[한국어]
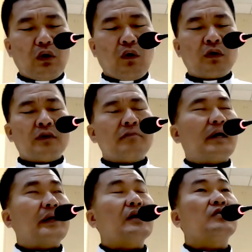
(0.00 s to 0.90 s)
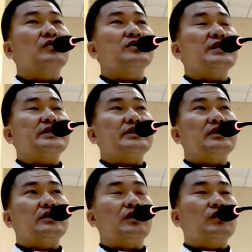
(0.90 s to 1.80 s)
옳은 방향으로
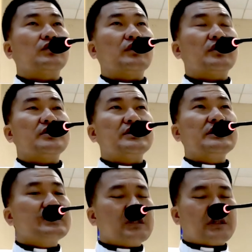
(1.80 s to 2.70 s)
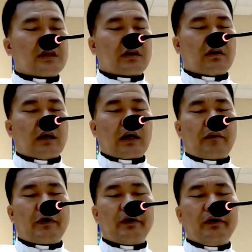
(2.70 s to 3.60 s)
자신을 더욱더 증진시켜
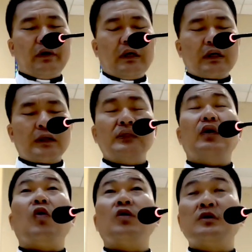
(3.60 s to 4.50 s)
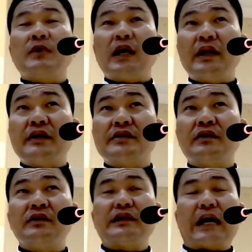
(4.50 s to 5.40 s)
나가며 그 옳음
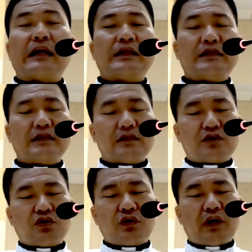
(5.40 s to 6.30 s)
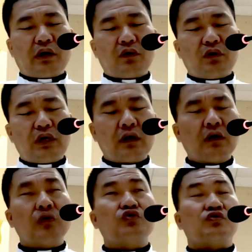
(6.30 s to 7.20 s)
안에서 다른 이들을 초대하고
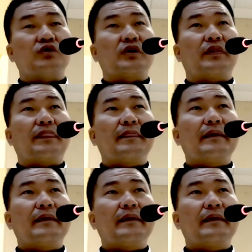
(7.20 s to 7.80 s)
이끌어주는 것,